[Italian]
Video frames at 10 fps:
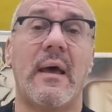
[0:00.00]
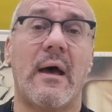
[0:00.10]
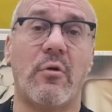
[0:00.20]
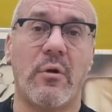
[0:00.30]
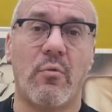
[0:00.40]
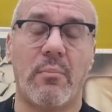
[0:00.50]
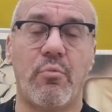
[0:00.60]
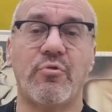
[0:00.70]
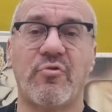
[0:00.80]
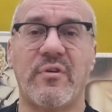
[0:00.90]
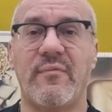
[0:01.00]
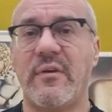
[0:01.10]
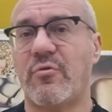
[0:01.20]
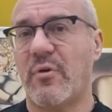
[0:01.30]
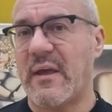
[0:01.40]
Allora, in quel punto si è
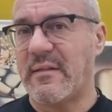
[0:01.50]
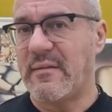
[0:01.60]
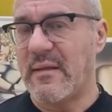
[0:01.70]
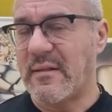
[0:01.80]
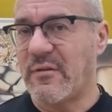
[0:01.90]
visto che al, al,